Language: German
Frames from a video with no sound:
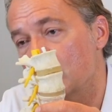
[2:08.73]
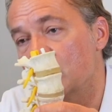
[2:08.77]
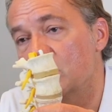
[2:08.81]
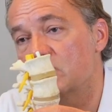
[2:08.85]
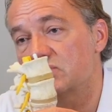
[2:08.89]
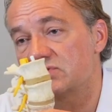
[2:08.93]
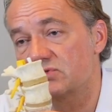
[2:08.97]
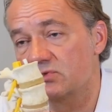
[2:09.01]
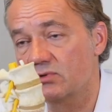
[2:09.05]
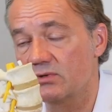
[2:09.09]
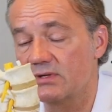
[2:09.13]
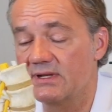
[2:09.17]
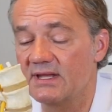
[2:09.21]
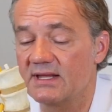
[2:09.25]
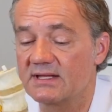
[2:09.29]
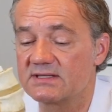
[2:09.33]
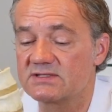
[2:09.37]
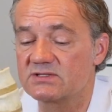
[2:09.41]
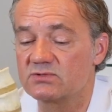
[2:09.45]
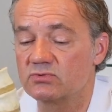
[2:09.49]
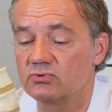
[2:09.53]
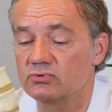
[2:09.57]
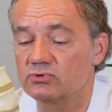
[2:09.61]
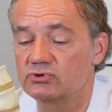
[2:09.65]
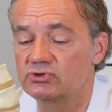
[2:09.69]
muskulär
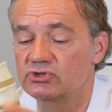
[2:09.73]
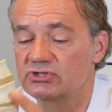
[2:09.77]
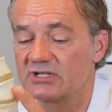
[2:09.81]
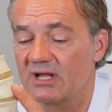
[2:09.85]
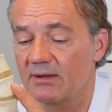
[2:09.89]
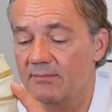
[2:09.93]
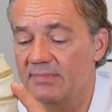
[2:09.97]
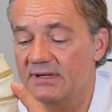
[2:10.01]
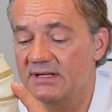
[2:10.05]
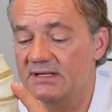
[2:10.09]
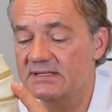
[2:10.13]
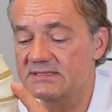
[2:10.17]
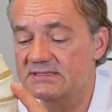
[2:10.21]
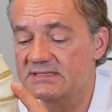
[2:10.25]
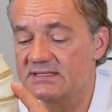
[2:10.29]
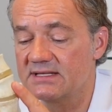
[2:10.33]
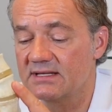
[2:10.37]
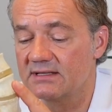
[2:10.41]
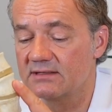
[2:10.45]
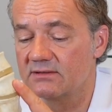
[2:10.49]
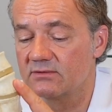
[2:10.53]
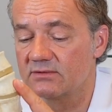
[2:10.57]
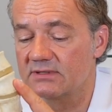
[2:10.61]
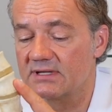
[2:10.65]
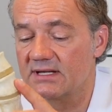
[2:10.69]
zu
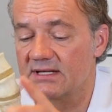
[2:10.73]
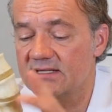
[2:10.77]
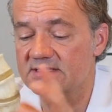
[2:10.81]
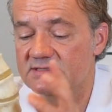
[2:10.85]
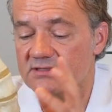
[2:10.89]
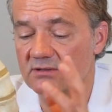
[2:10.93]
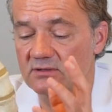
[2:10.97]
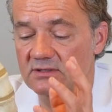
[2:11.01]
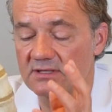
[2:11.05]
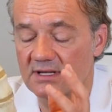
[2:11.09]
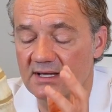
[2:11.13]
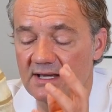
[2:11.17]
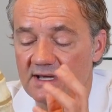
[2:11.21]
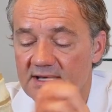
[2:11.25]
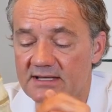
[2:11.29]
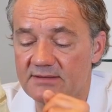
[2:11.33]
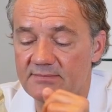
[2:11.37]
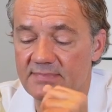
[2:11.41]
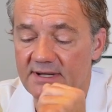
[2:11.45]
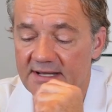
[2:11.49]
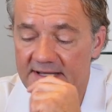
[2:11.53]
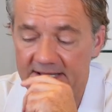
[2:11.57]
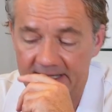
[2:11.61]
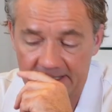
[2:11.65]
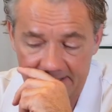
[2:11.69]
stabilisieren. Und da ist auch gerade
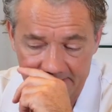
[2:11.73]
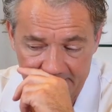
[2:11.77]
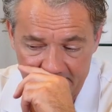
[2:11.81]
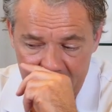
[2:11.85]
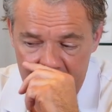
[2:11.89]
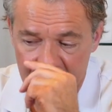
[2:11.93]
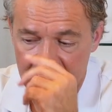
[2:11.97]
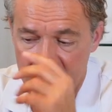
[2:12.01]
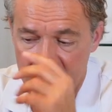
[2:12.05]
bei der